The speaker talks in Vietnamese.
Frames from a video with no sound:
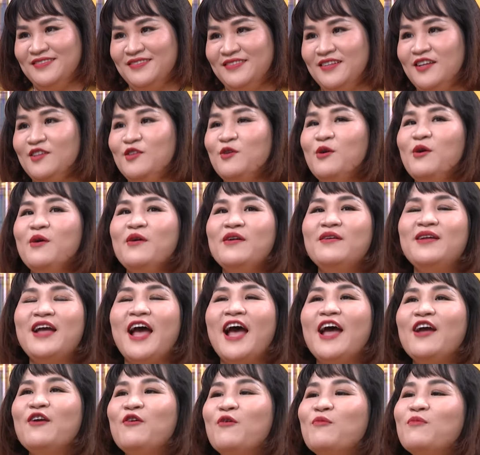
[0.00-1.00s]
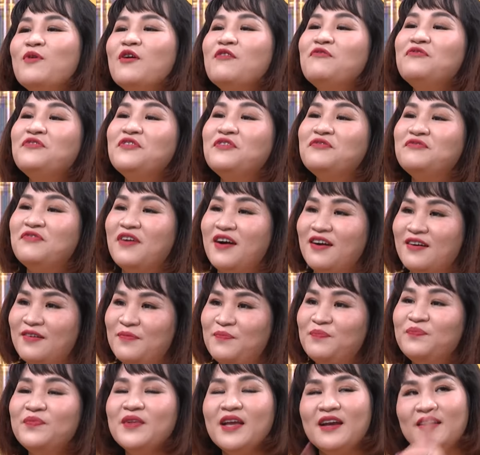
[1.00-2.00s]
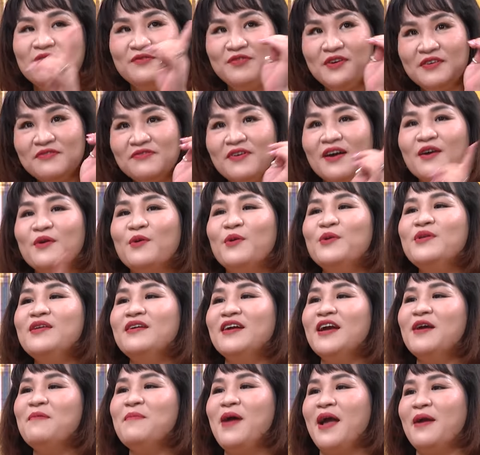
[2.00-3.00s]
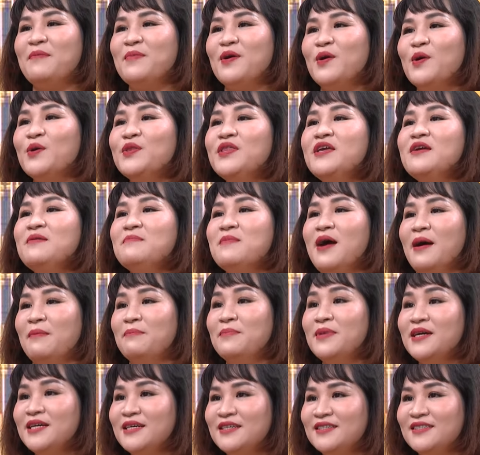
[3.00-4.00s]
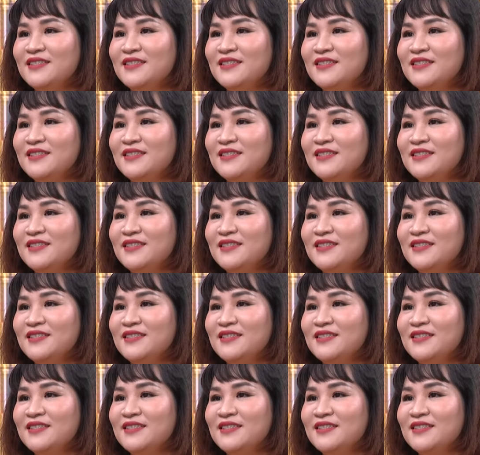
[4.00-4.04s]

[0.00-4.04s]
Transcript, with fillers: thì thôi ai cũng có phước phần phước phần của những cái bạn mà có thiên bẩm á